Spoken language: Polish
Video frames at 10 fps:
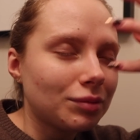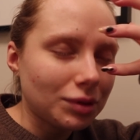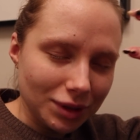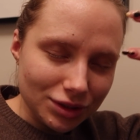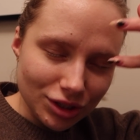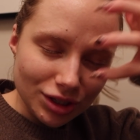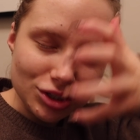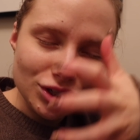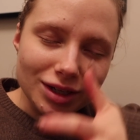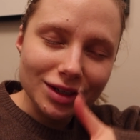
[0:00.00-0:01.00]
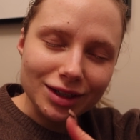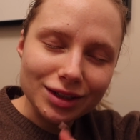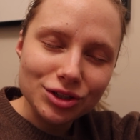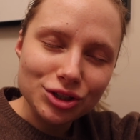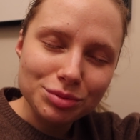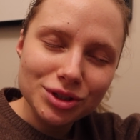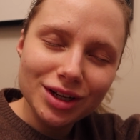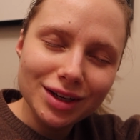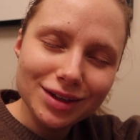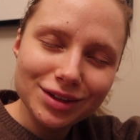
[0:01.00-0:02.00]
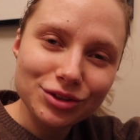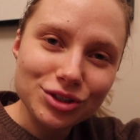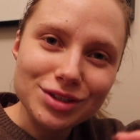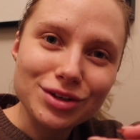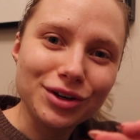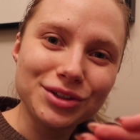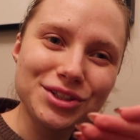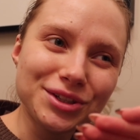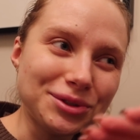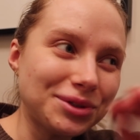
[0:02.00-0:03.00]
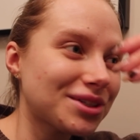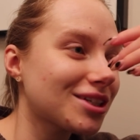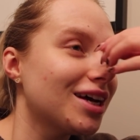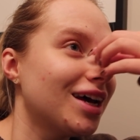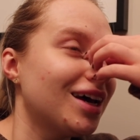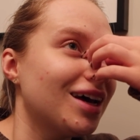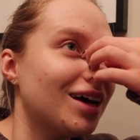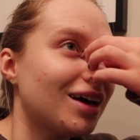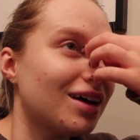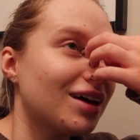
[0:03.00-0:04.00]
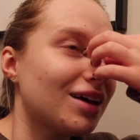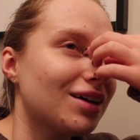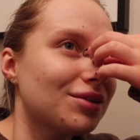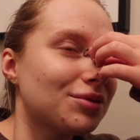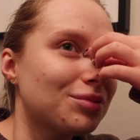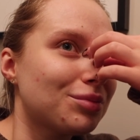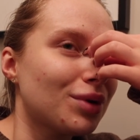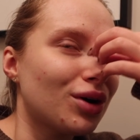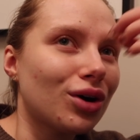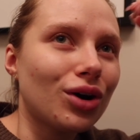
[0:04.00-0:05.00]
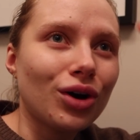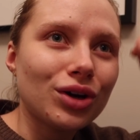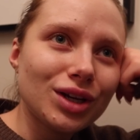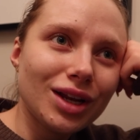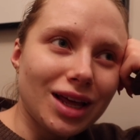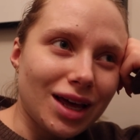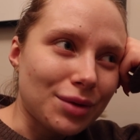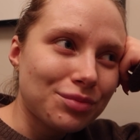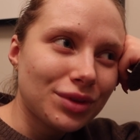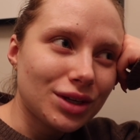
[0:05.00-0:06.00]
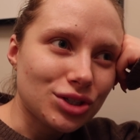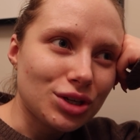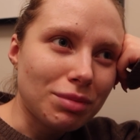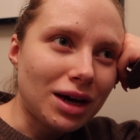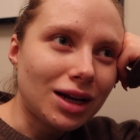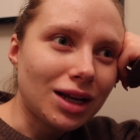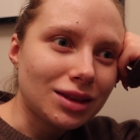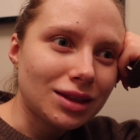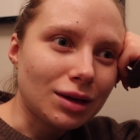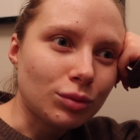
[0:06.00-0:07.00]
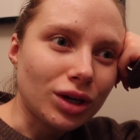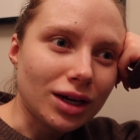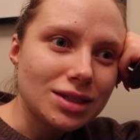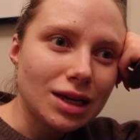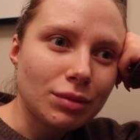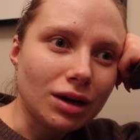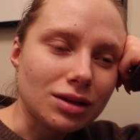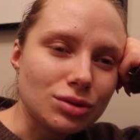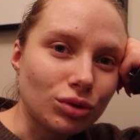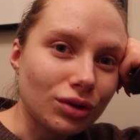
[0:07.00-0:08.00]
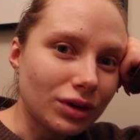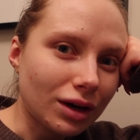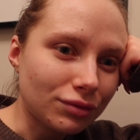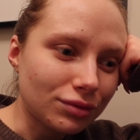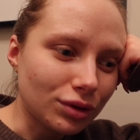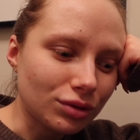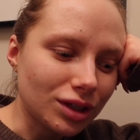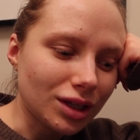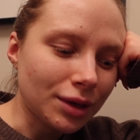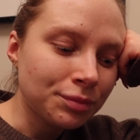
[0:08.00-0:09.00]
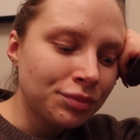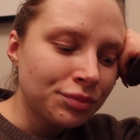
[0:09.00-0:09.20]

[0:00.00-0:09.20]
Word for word: Mam nadzieję, że jak najszybciej to się skończy już e, bo o ile jeszcze parę lat temu, jak sama studiowałam w Londynie,